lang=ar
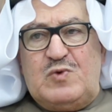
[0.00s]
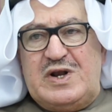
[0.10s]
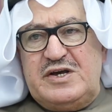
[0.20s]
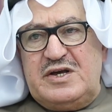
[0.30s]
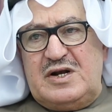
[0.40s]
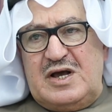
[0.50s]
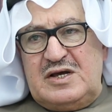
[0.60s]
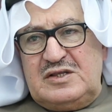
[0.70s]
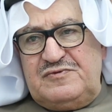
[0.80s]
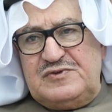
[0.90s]
ولي
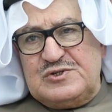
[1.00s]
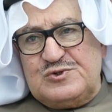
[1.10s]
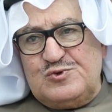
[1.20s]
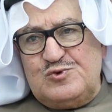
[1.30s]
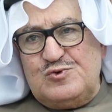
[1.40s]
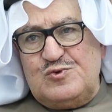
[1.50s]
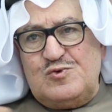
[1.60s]
العهد في السوق